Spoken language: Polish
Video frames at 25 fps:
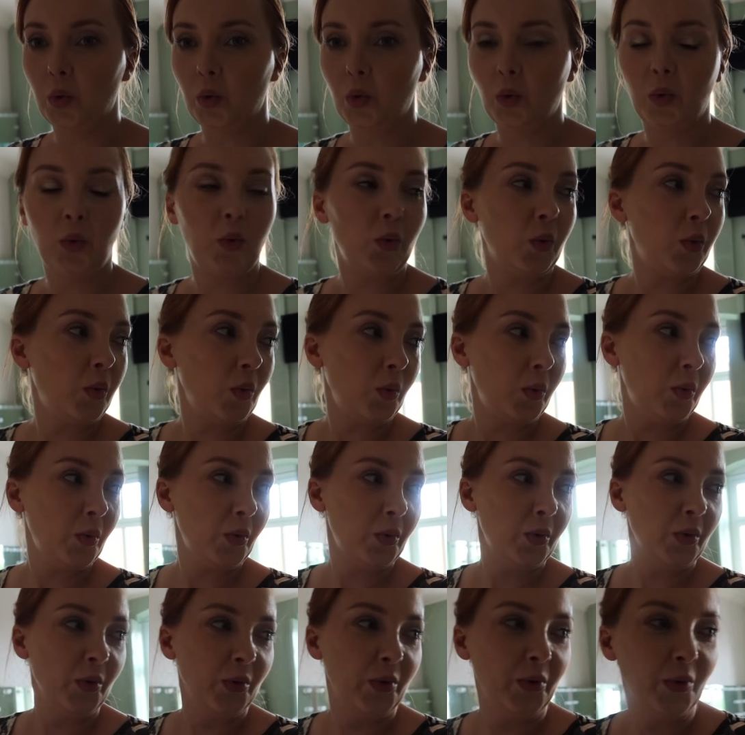Uff, uff,
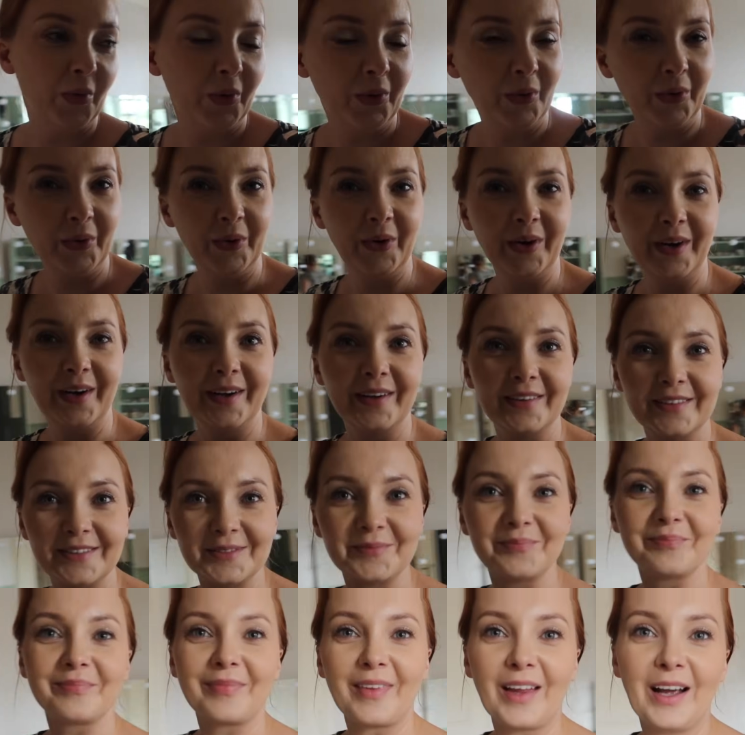uff.
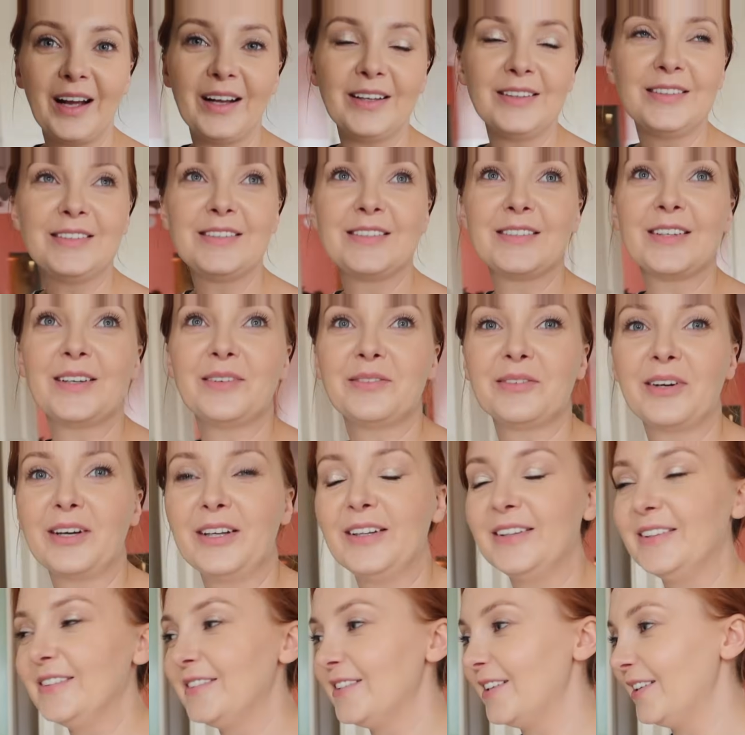Ale dzisiaj
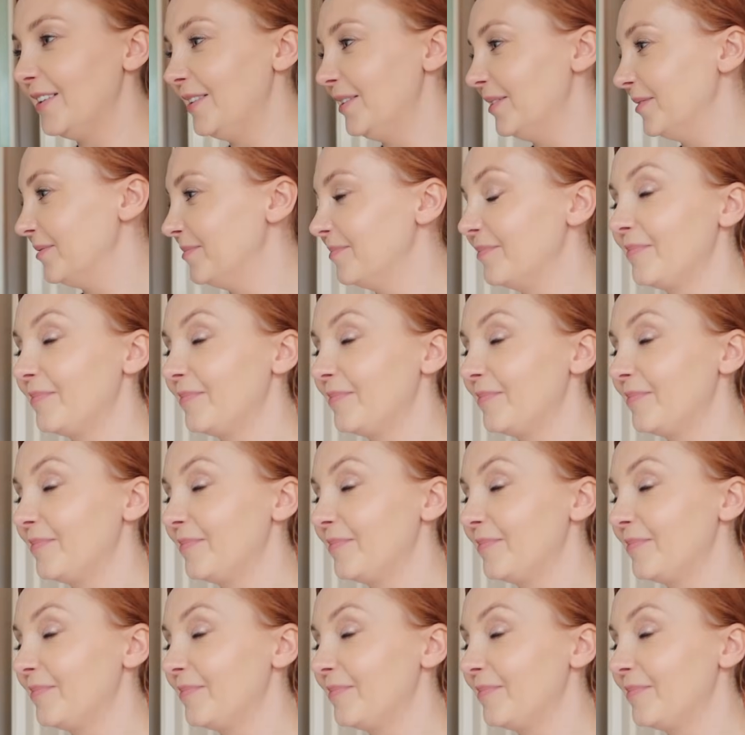fajny dzień.